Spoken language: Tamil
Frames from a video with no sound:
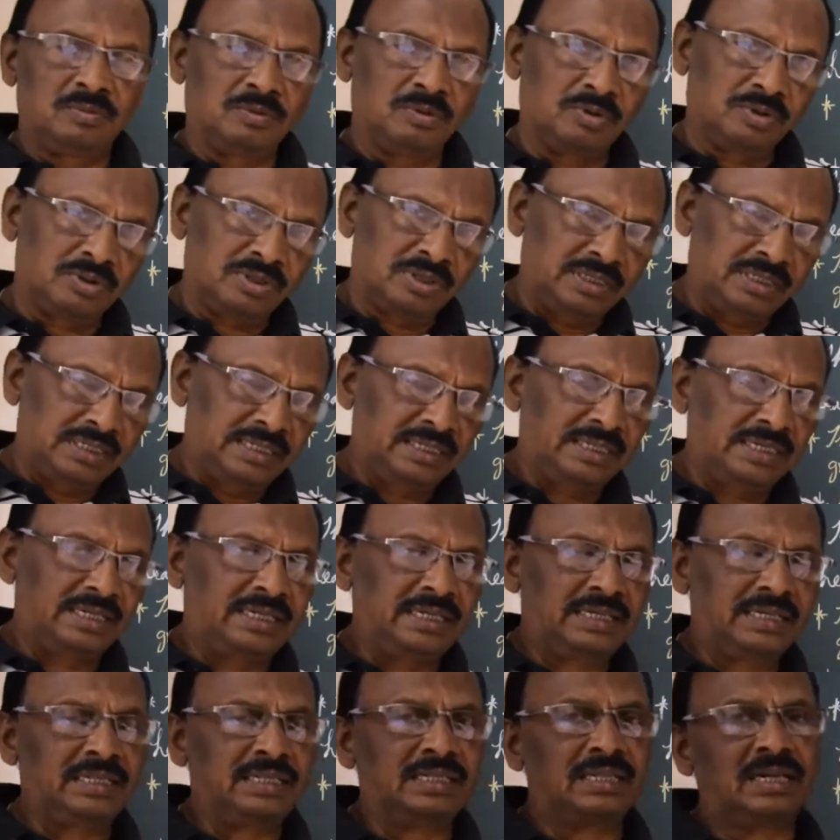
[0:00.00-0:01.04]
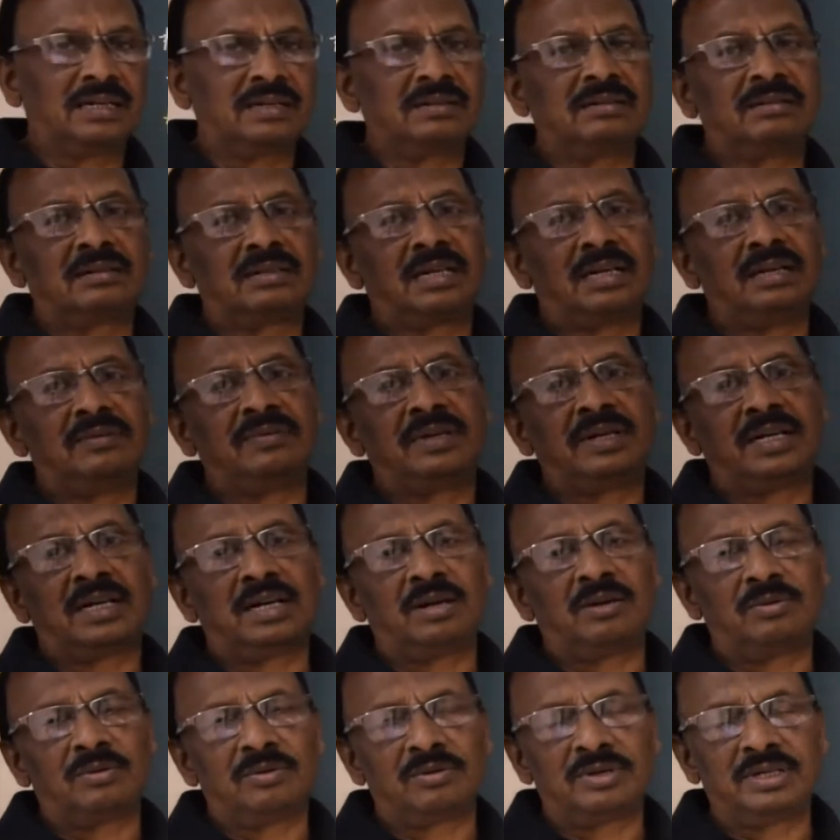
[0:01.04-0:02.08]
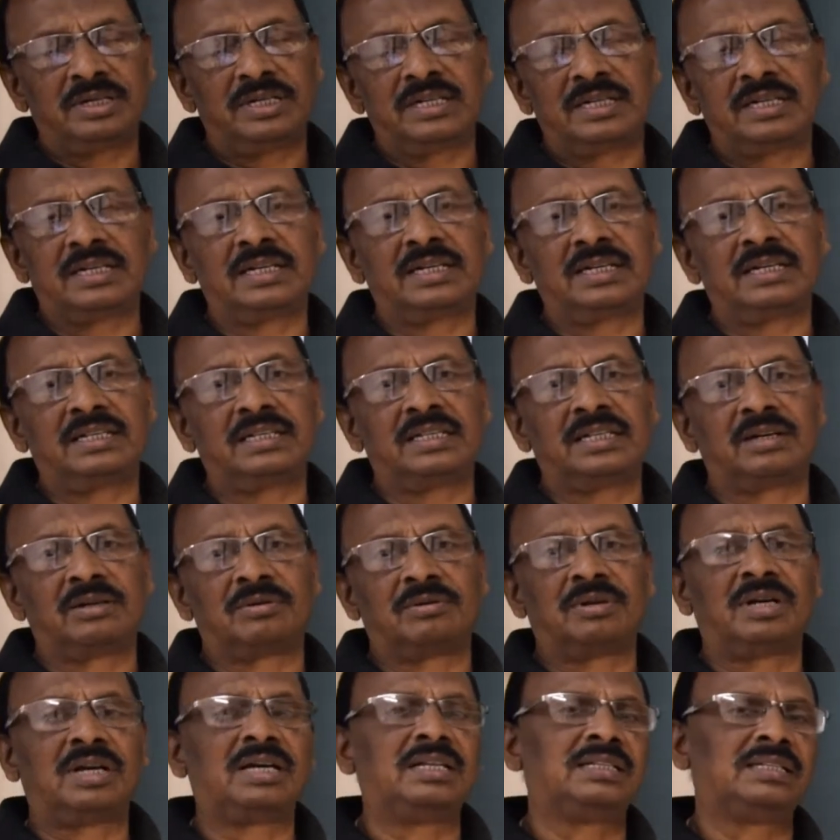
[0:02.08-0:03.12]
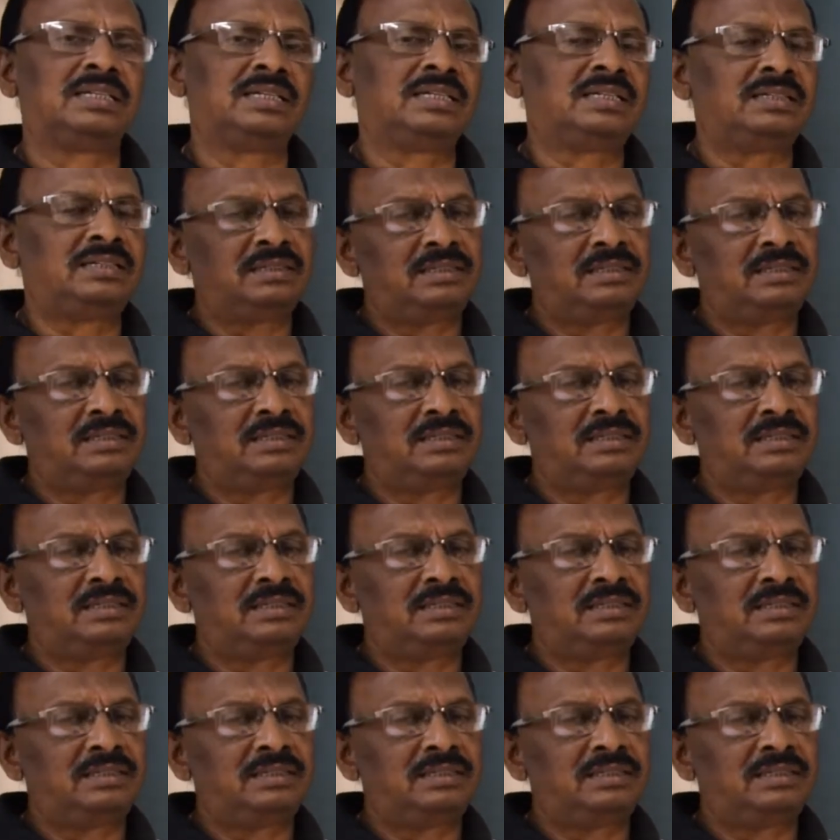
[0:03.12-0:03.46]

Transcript: ஒரு டிகிரி இருந்தாலும் கெல்வினில் ஒரு டிகிரி இருந்தால் கூட அது